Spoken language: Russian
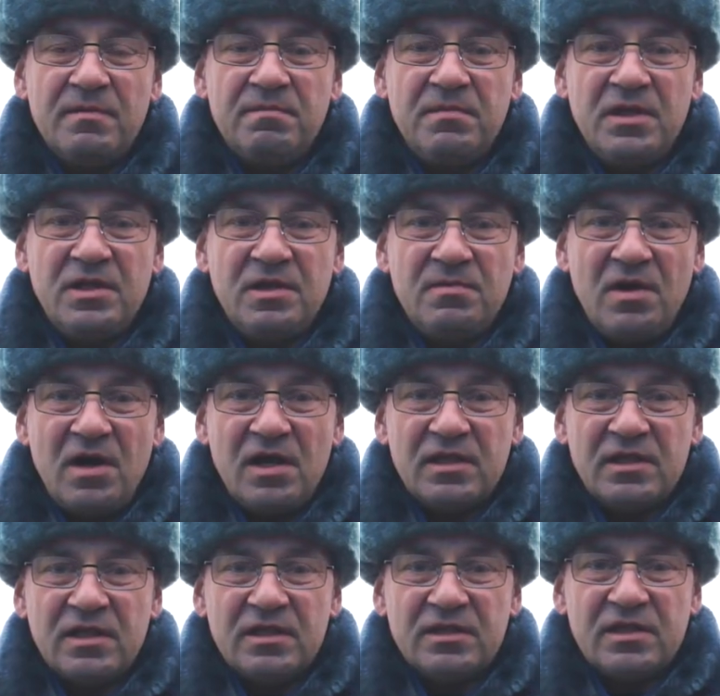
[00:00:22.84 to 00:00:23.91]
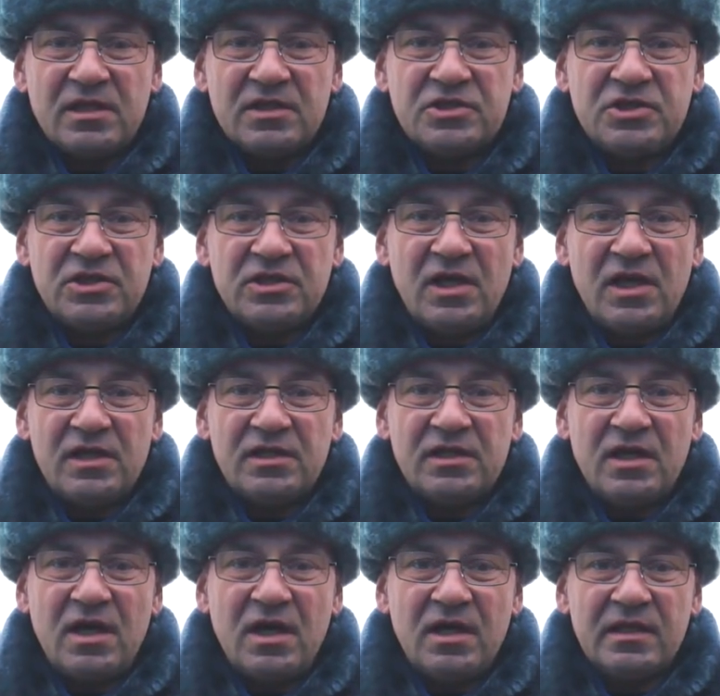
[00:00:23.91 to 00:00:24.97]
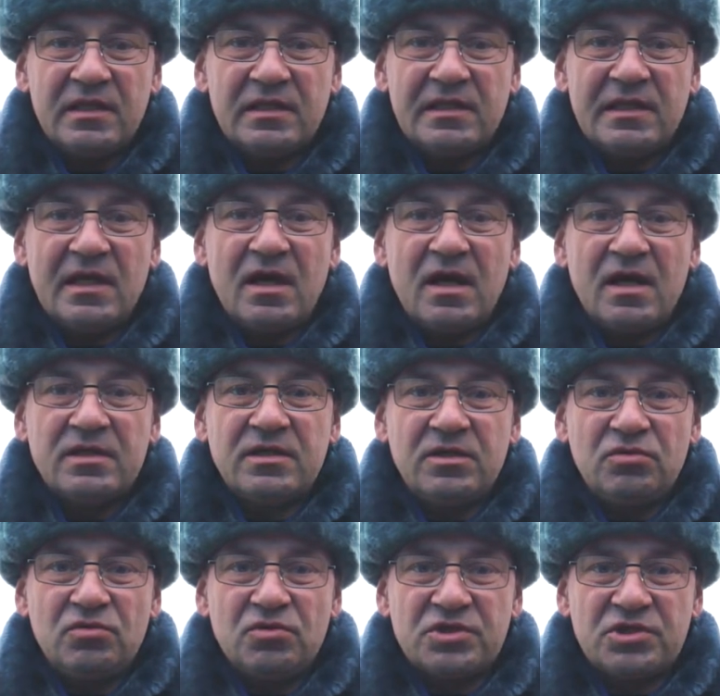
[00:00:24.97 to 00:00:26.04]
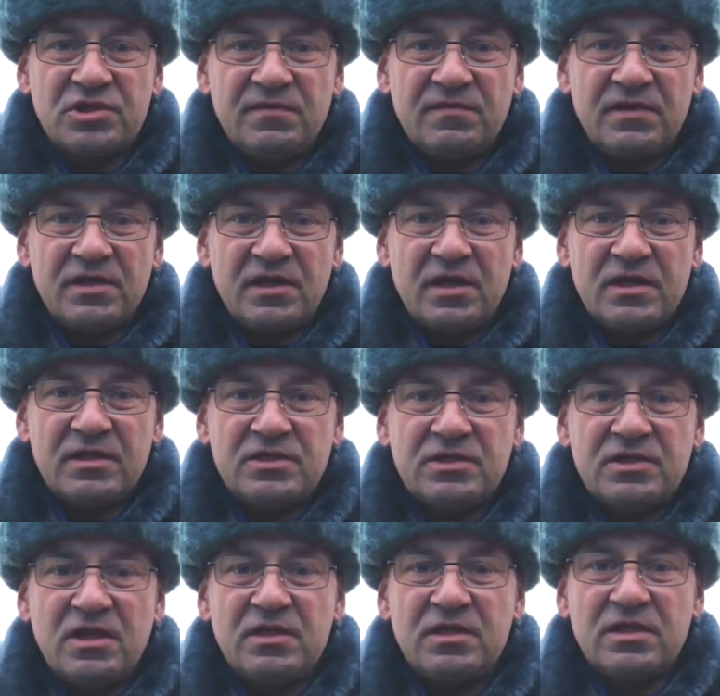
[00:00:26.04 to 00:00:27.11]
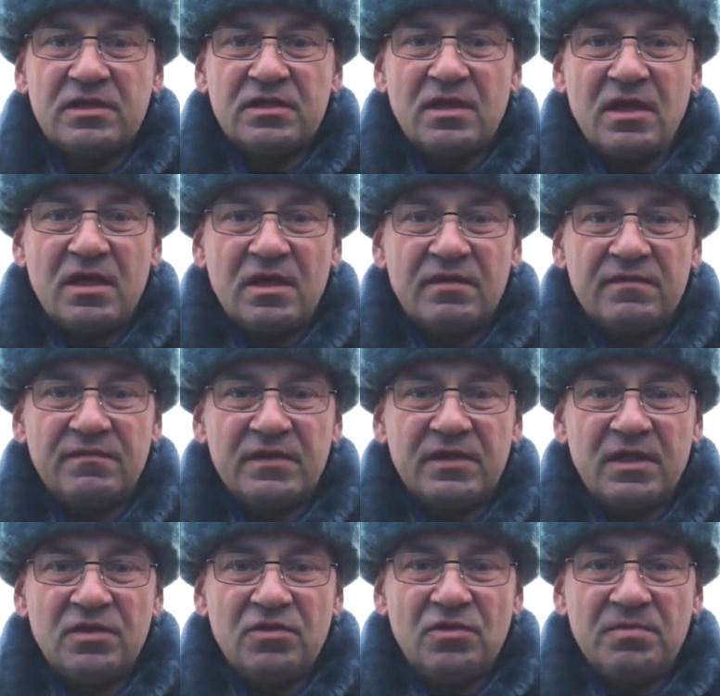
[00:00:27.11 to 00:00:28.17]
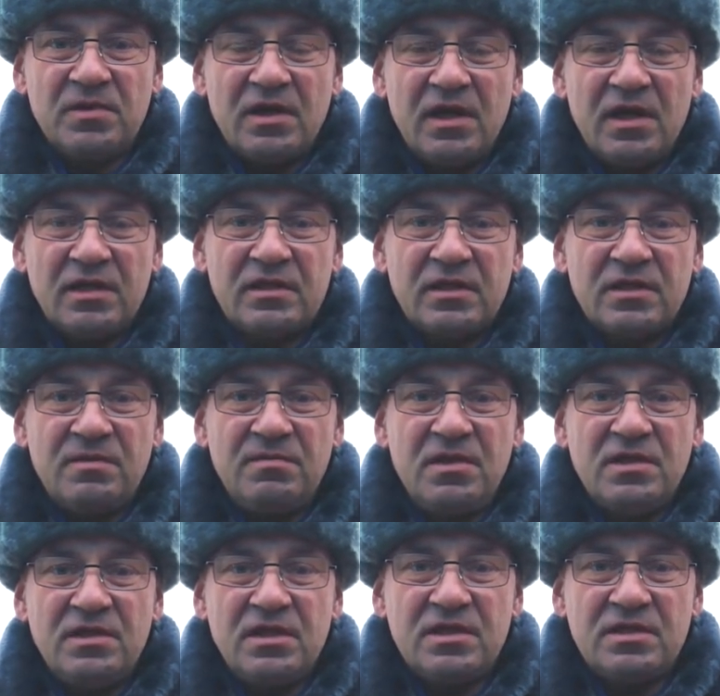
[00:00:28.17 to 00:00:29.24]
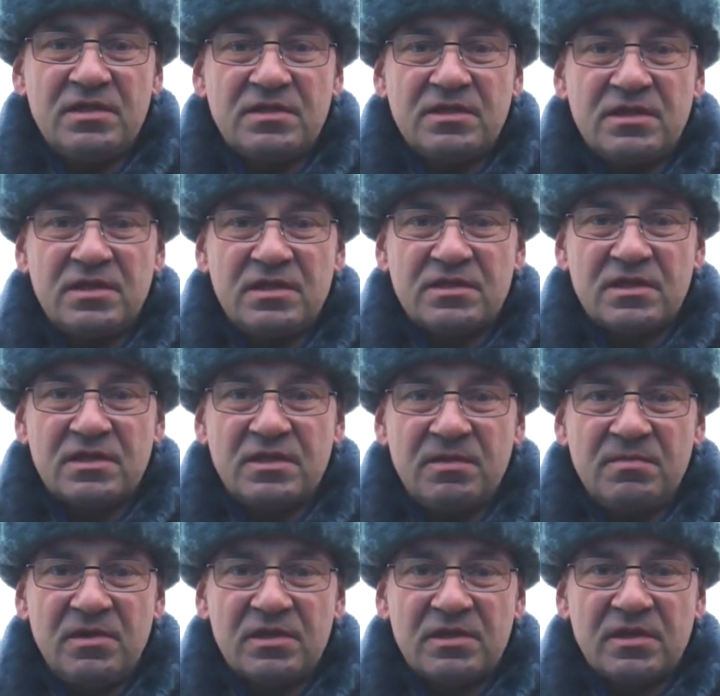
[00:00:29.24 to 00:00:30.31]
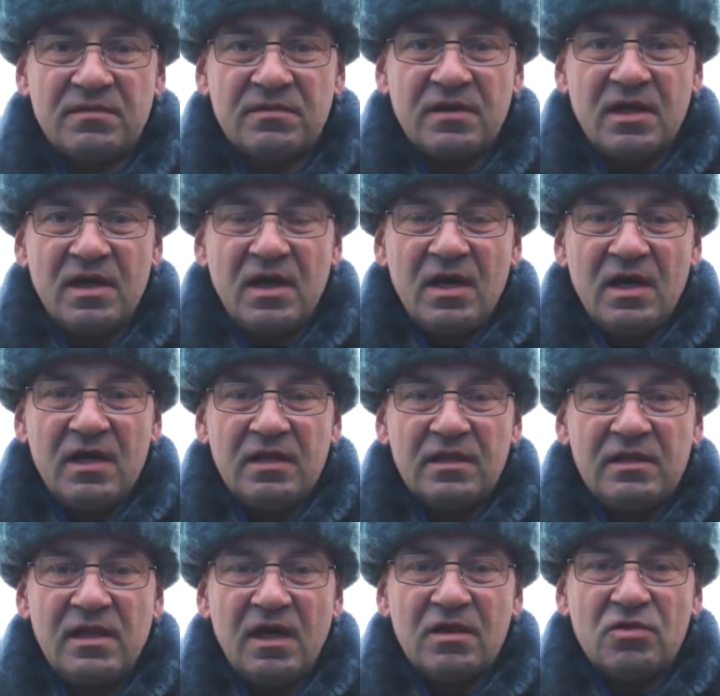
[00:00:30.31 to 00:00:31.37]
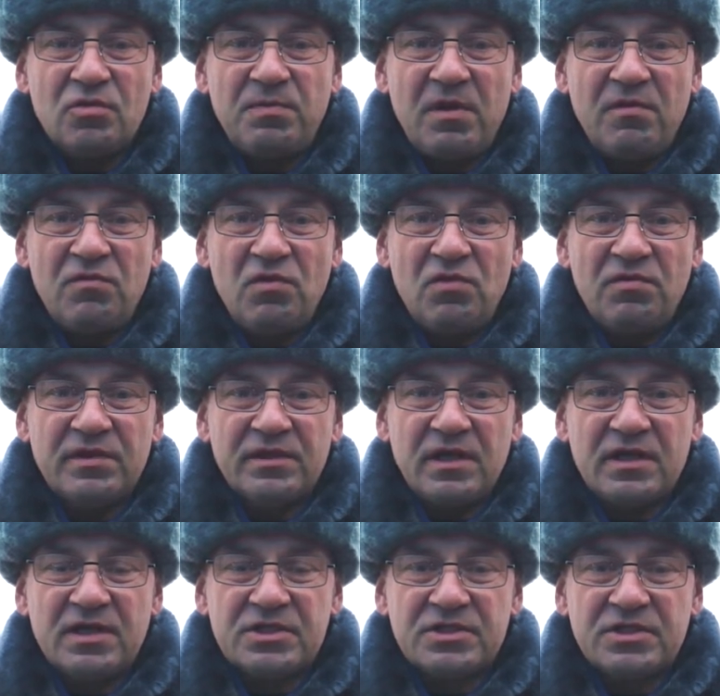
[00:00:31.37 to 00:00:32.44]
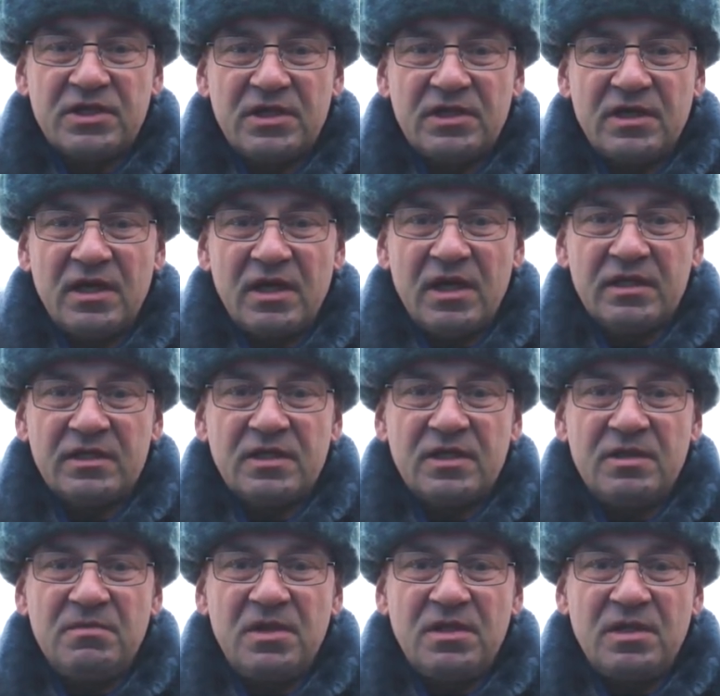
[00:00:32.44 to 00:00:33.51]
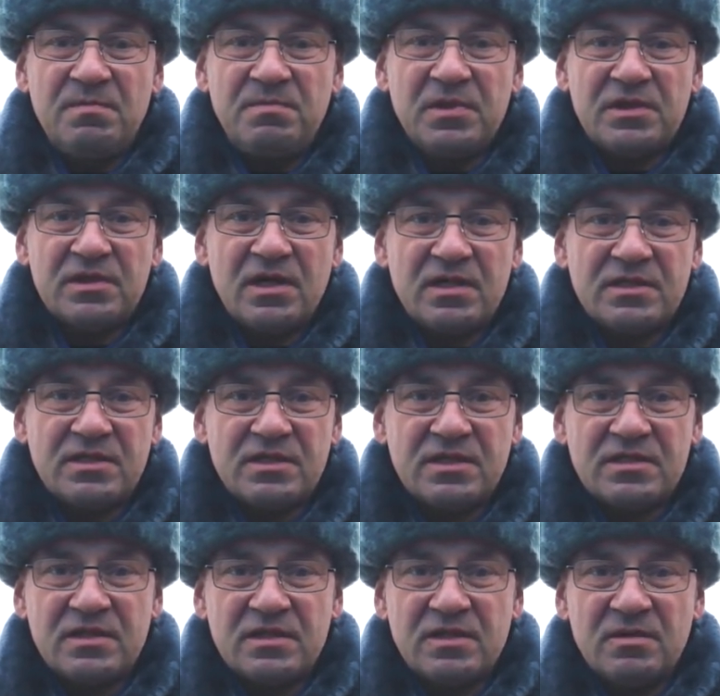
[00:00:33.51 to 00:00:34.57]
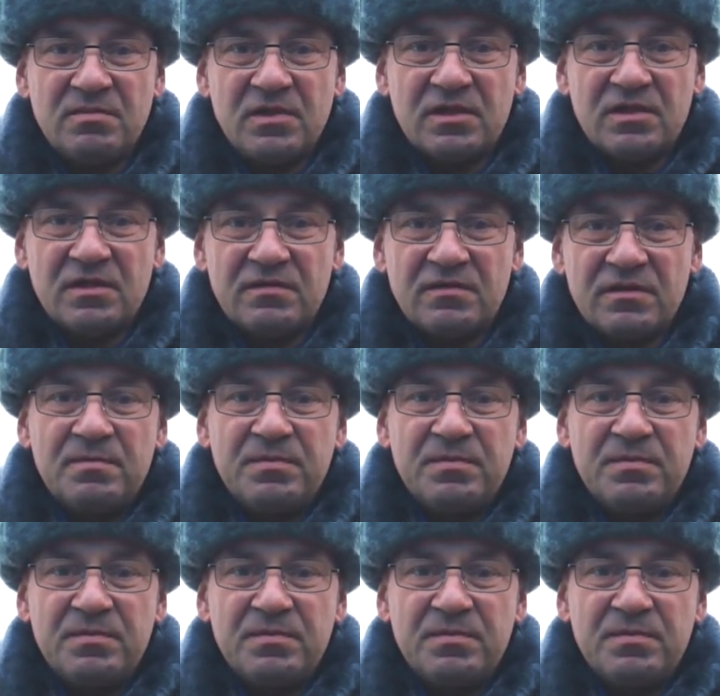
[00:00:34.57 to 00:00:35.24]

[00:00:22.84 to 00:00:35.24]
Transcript: Минимальная толщина льда для одиночного нахождения на водоеме – это не менее 10 сантиметров. Для группового нахождения это не менее 15 сантиметров.